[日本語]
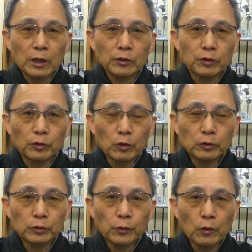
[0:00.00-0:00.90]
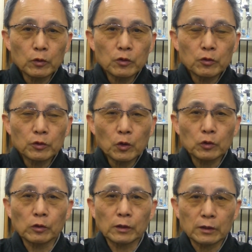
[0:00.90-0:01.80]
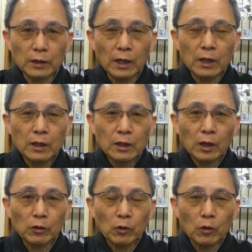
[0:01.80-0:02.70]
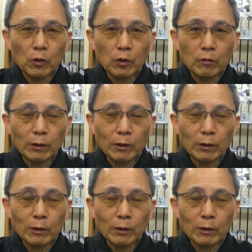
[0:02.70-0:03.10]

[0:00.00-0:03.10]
クロスフォーニューヨークのですねあの、